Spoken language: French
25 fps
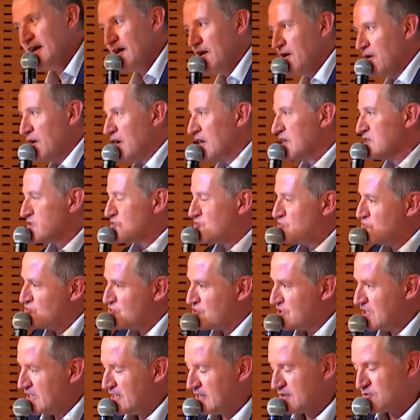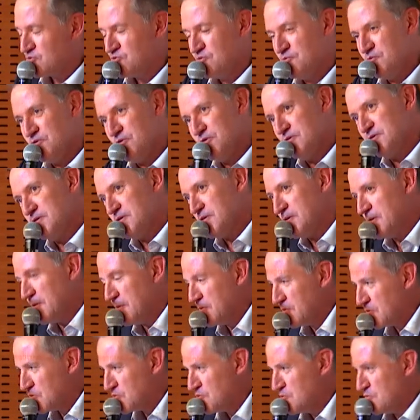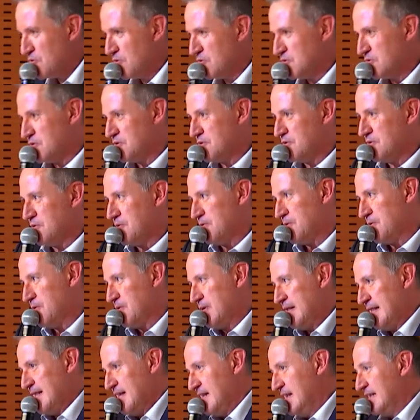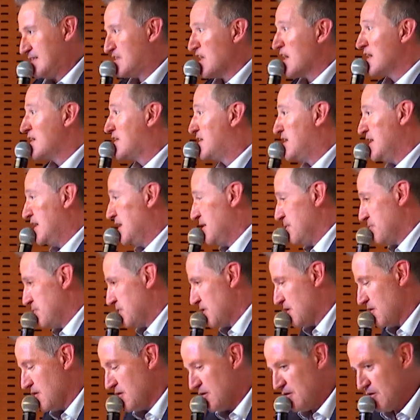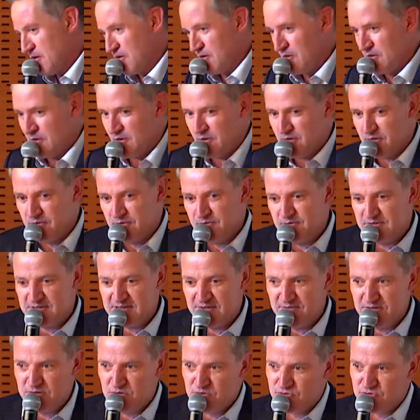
un sujet, tout le monde est inquiet euh, vis-à-vis de